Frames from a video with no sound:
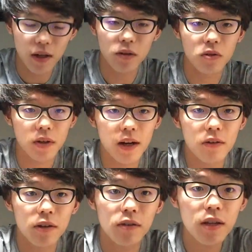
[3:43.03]
あの、
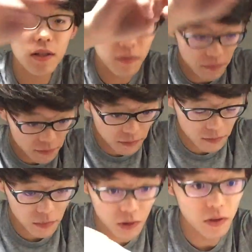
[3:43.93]
カラオケのね、
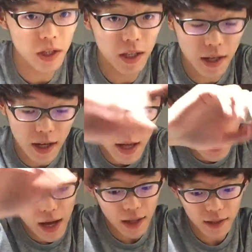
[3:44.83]
スクリーンが
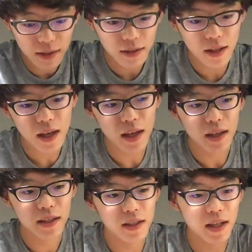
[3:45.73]
あっ
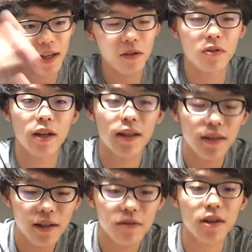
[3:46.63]
て、機械がここにあっ
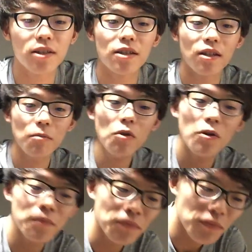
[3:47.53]
てっていう感じなんですけど
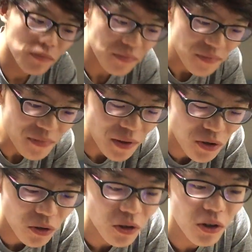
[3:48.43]
も、
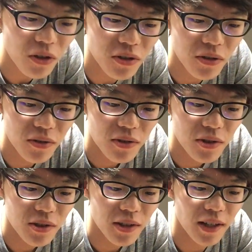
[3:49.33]
その、
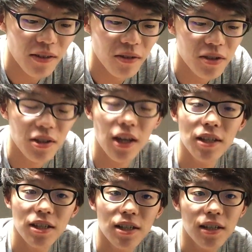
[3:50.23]
なんていうの、
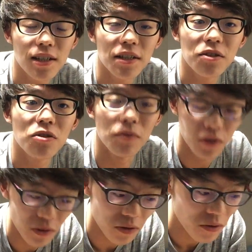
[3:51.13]
ステージルーム
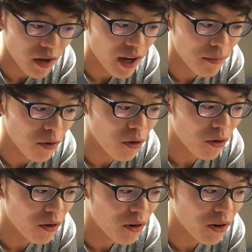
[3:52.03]
というのは、も